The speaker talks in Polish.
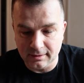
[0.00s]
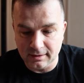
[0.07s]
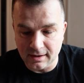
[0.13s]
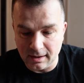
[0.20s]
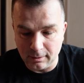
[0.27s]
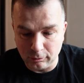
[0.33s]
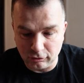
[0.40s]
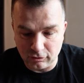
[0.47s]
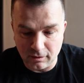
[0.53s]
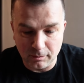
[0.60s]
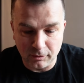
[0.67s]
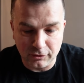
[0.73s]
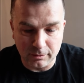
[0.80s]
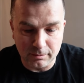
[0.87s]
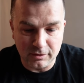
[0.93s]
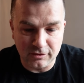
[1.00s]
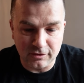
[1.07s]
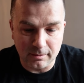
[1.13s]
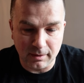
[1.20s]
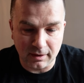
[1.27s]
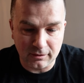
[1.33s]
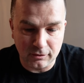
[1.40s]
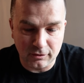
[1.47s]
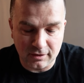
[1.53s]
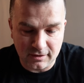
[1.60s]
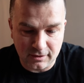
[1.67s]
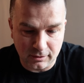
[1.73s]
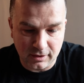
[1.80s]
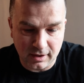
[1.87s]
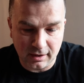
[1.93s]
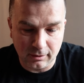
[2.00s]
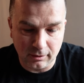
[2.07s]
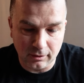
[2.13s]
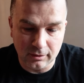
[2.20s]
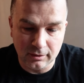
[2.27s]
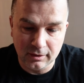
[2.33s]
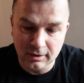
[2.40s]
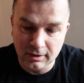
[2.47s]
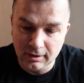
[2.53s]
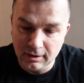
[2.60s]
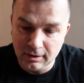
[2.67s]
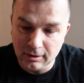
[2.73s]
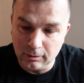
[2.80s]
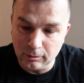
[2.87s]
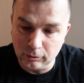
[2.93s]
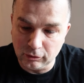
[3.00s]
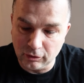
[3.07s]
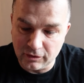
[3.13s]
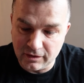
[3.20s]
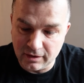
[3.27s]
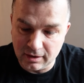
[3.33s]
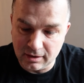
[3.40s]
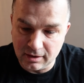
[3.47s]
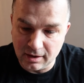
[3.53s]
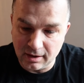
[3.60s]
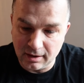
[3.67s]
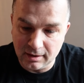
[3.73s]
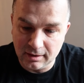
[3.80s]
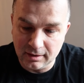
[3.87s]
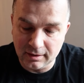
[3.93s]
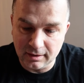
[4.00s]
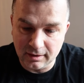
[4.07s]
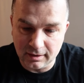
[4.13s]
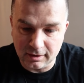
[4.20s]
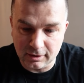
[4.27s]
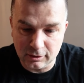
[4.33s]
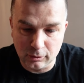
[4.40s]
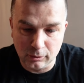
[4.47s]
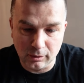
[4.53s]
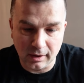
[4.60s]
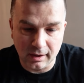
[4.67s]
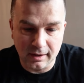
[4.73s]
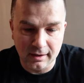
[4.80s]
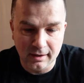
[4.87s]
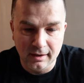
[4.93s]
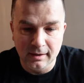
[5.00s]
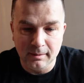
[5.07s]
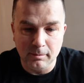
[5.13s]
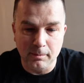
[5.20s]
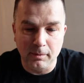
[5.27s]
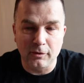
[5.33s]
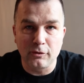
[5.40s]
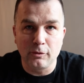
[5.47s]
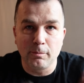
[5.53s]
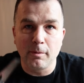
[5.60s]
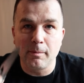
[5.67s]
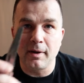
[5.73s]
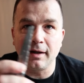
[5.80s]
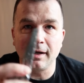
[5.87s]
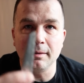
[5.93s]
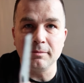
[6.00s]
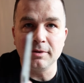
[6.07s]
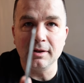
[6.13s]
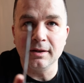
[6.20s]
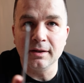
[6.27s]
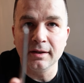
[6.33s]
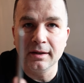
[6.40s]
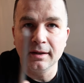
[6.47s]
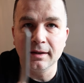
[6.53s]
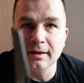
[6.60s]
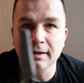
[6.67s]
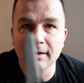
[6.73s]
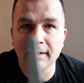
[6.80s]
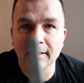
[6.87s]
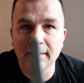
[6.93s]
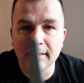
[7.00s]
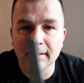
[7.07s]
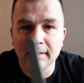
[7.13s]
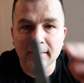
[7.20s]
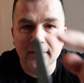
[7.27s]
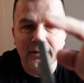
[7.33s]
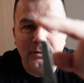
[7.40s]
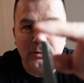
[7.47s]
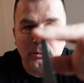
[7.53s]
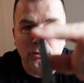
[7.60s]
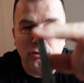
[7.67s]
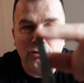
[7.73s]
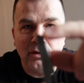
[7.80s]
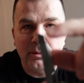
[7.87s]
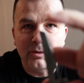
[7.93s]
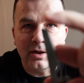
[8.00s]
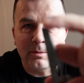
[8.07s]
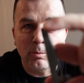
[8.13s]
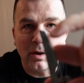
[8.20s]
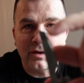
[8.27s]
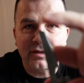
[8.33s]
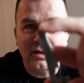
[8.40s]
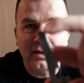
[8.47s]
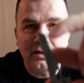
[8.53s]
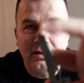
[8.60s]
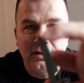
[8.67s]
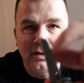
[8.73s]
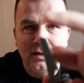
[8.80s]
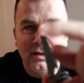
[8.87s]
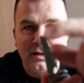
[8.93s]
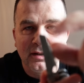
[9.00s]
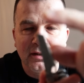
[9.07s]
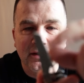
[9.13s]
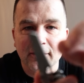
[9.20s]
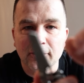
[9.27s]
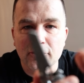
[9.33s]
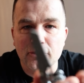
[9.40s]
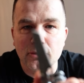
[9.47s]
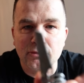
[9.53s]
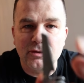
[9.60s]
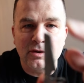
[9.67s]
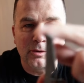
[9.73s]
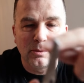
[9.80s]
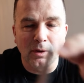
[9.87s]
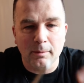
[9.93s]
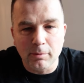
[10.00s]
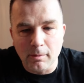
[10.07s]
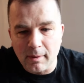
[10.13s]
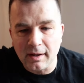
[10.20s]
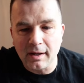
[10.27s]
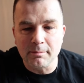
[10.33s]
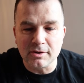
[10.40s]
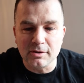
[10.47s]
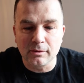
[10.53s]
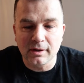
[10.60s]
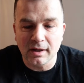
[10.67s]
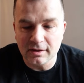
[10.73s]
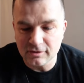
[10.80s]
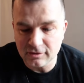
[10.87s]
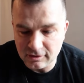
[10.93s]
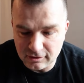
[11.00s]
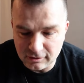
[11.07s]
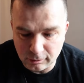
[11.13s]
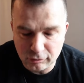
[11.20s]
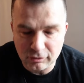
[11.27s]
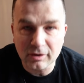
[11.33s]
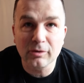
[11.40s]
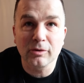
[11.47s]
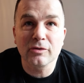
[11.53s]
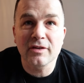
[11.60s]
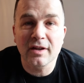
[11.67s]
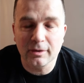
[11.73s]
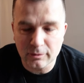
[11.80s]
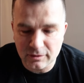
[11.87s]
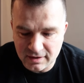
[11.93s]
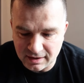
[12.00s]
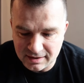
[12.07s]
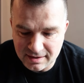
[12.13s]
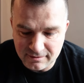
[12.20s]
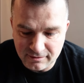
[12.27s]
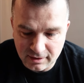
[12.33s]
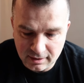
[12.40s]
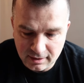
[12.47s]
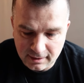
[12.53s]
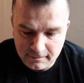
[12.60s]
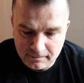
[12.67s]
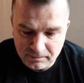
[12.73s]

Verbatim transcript: Ja używam osobiście bardzo często tego urządzenia, yy, które po prostu pomaga mi, yy, używam tej płaskiej końcówki, która pomaga mi dokręcić różnego rodzaju statywy,